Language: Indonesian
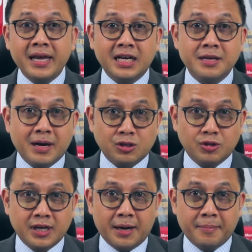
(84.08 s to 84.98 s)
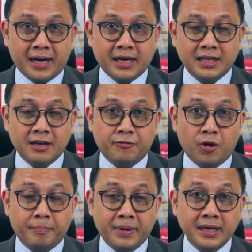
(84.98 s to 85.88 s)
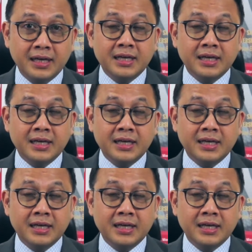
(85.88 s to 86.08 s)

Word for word: yang dimaksud dengan market development?